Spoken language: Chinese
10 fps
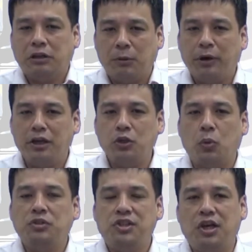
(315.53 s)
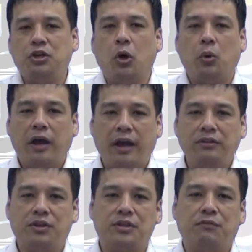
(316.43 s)
可不可以用借由
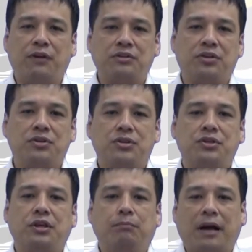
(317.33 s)
Henderson 方程式